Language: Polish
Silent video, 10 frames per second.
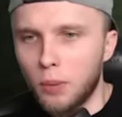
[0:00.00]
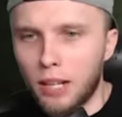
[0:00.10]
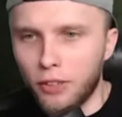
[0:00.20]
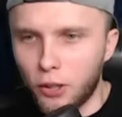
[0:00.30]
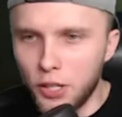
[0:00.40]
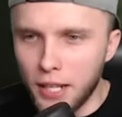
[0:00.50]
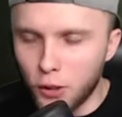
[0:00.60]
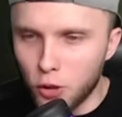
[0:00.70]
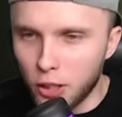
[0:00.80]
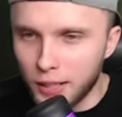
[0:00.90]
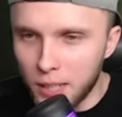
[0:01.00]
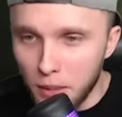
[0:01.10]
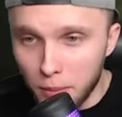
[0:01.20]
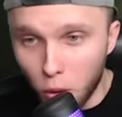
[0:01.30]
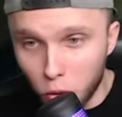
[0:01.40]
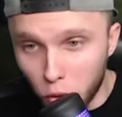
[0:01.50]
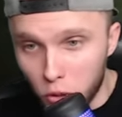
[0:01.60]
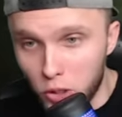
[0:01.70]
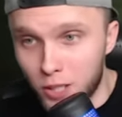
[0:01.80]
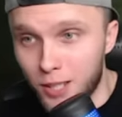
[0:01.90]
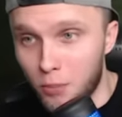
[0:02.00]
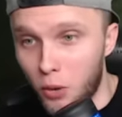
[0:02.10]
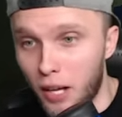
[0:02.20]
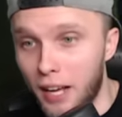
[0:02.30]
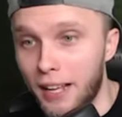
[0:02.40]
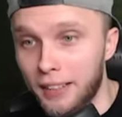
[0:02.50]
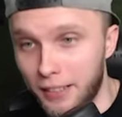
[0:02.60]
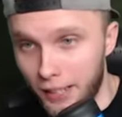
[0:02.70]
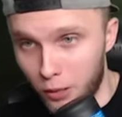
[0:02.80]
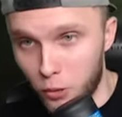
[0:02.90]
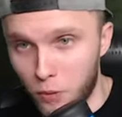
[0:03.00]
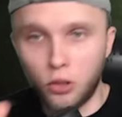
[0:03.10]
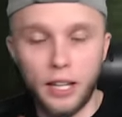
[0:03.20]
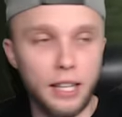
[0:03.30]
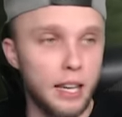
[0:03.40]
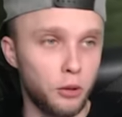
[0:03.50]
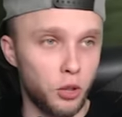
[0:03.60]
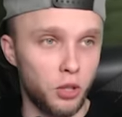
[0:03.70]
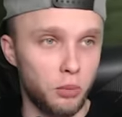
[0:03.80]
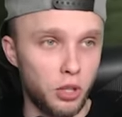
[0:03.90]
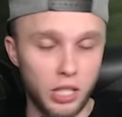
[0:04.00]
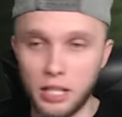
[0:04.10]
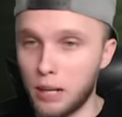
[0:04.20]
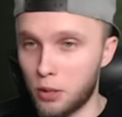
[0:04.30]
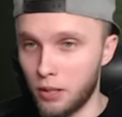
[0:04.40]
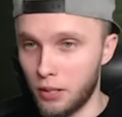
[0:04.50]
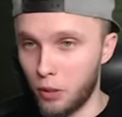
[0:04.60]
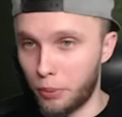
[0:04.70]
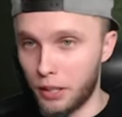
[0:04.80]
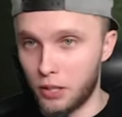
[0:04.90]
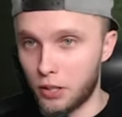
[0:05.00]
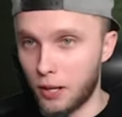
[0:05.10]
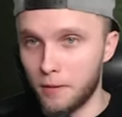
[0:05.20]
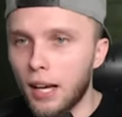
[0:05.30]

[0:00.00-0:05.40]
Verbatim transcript: Dobra, wychodzi na to, że teraz powinienem odrodzić smoka Enderu. Tylko jak ja mam to zrobić, to ja nie mam zielonego pojęcia.